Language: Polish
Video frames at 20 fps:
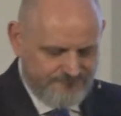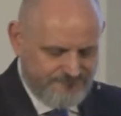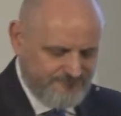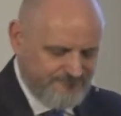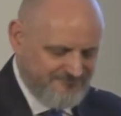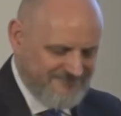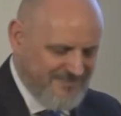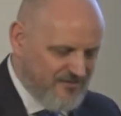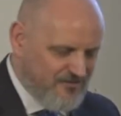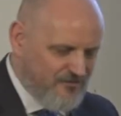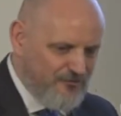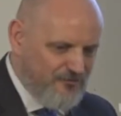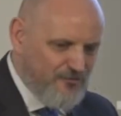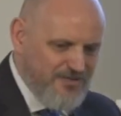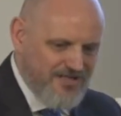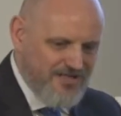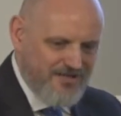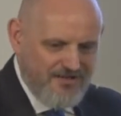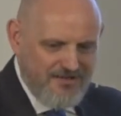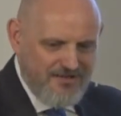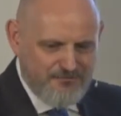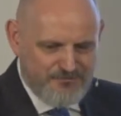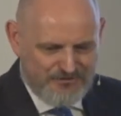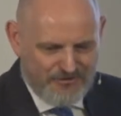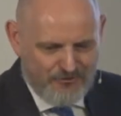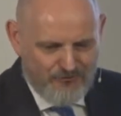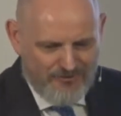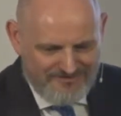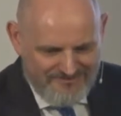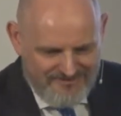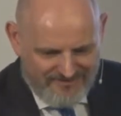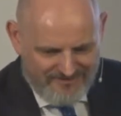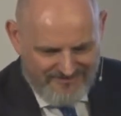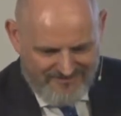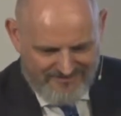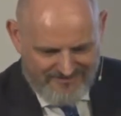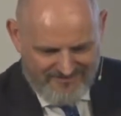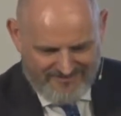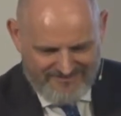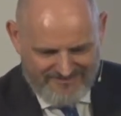Dlatego lubię przykład
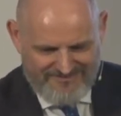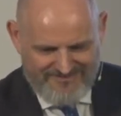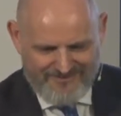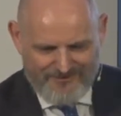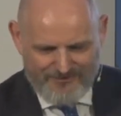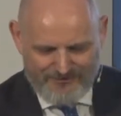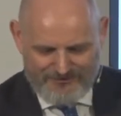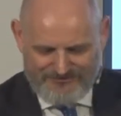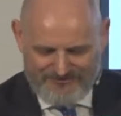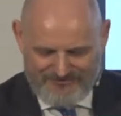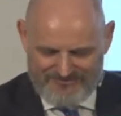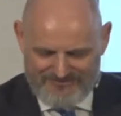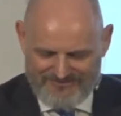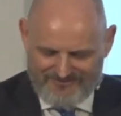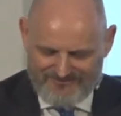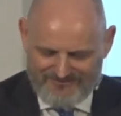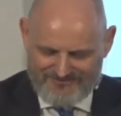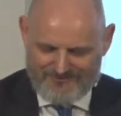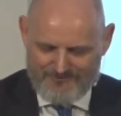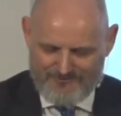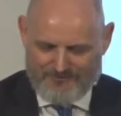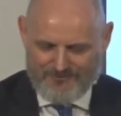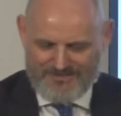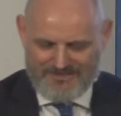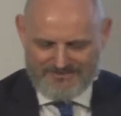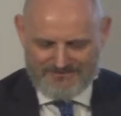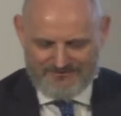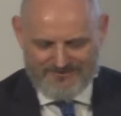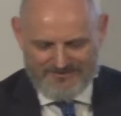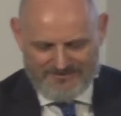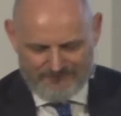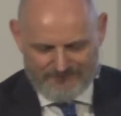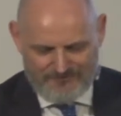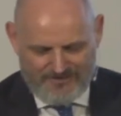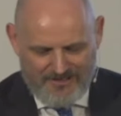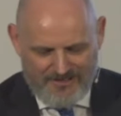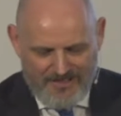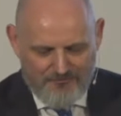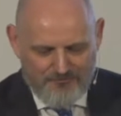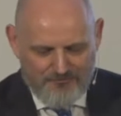Daniela i jego życie, to co on pokazuje nam tutaj,
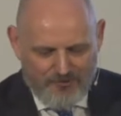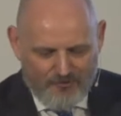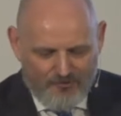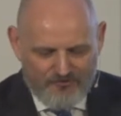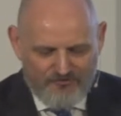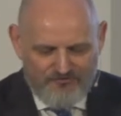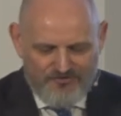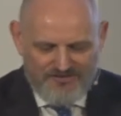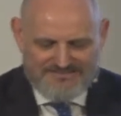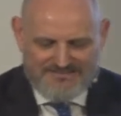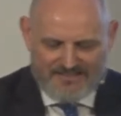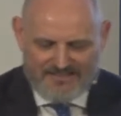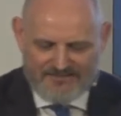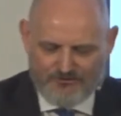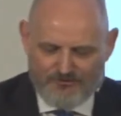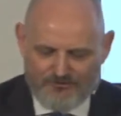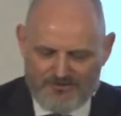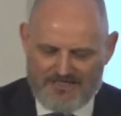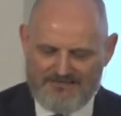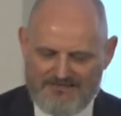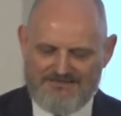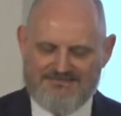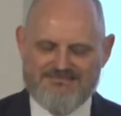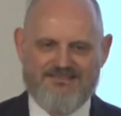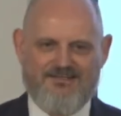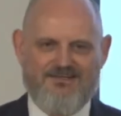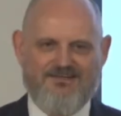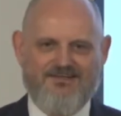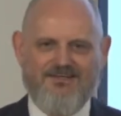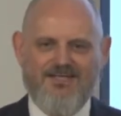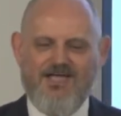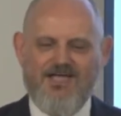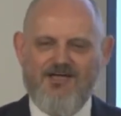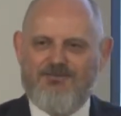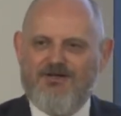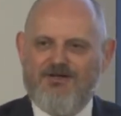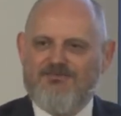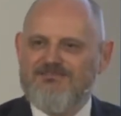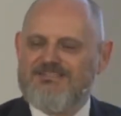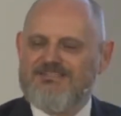bo on wyznaczył granicę. W
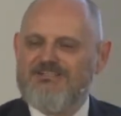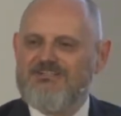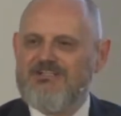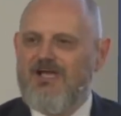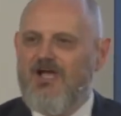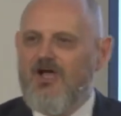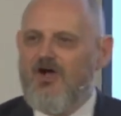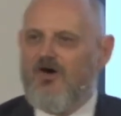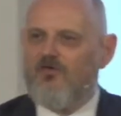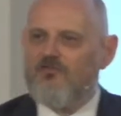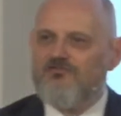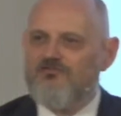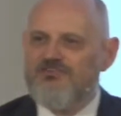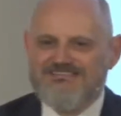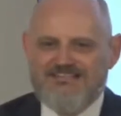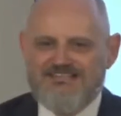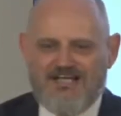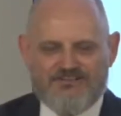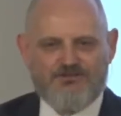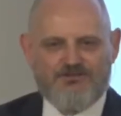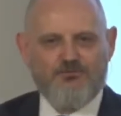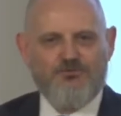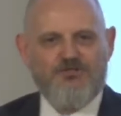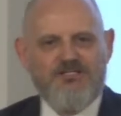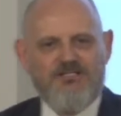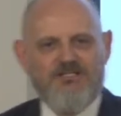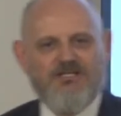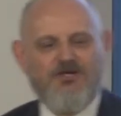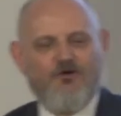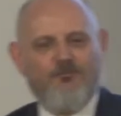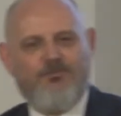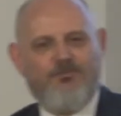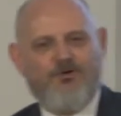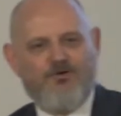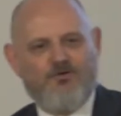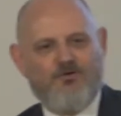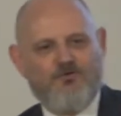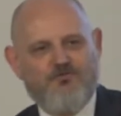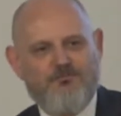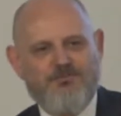pewnym sensie on wyznaczył linię oporu
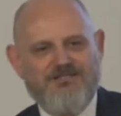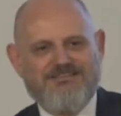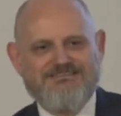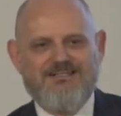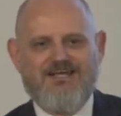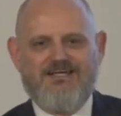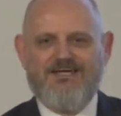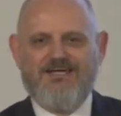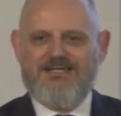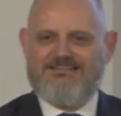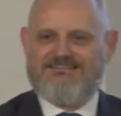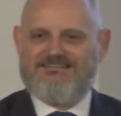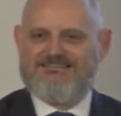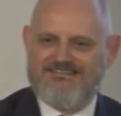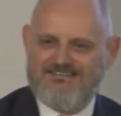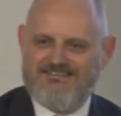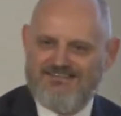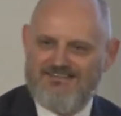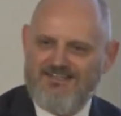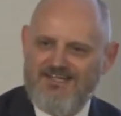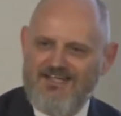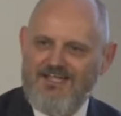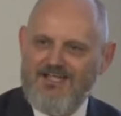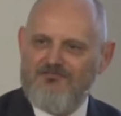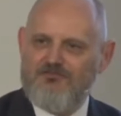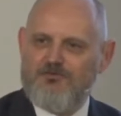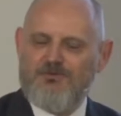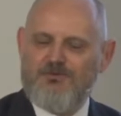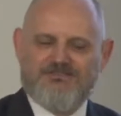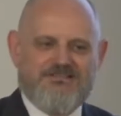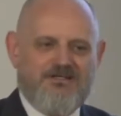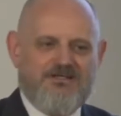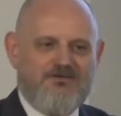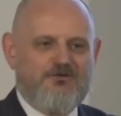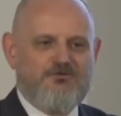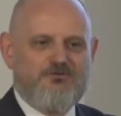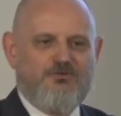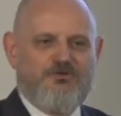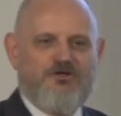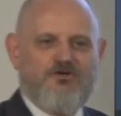wobec najeźdźcy, wobec tego,
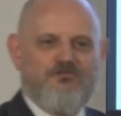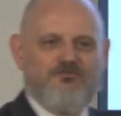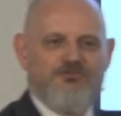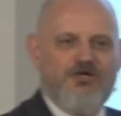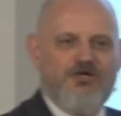który go wziął